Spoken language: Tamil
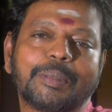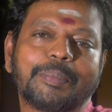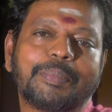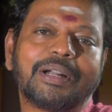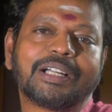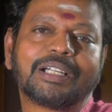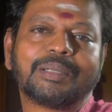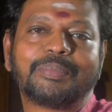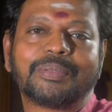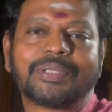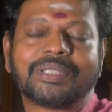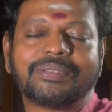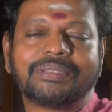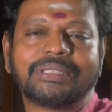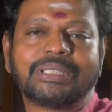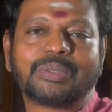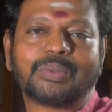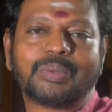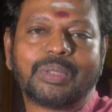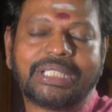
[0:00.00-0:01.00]
நம்ம பார்க்க போகிறது
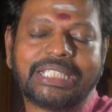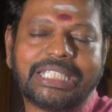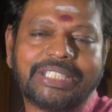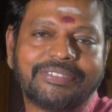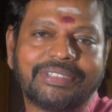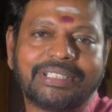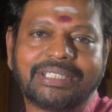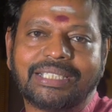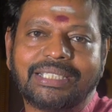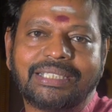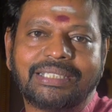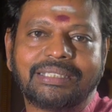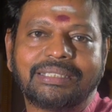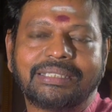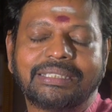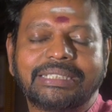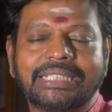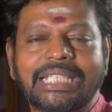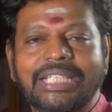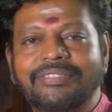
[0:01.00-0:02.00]
வந்து குலதெய்வங்கள்
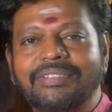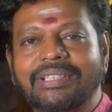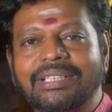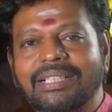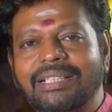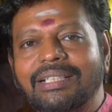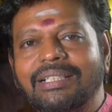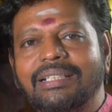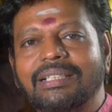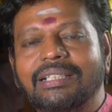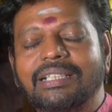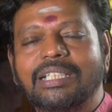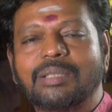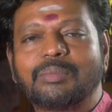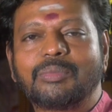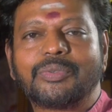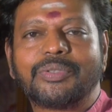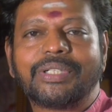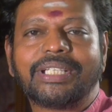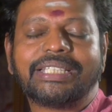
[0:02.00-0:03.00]
தெய்வங்கள்
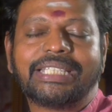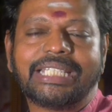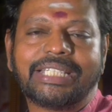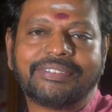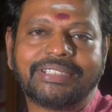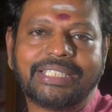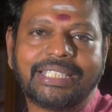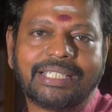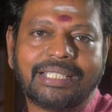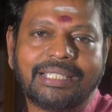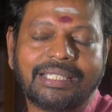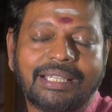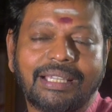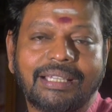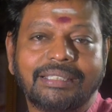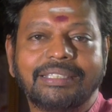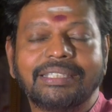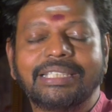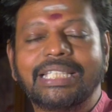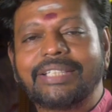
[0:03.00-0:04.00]
நம்மளுடைய தேவதைகள்
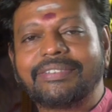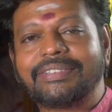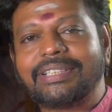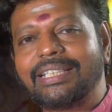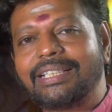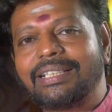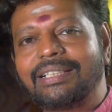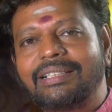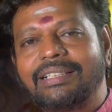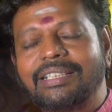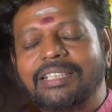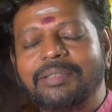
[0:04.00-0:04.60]
அதிதேவதைகள்